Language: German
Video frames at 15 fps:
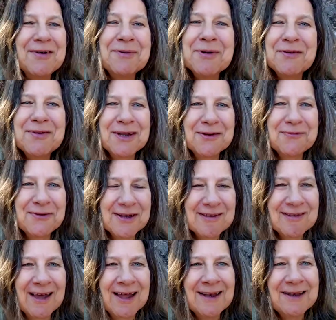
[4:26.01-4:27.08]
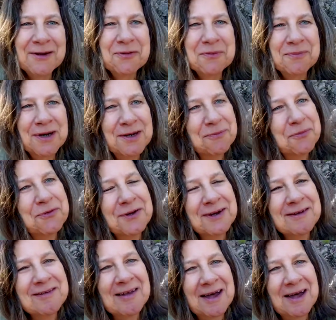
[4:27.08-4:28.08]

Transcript: Wenn mal wieder ein Fest anliegt und meine Mutter das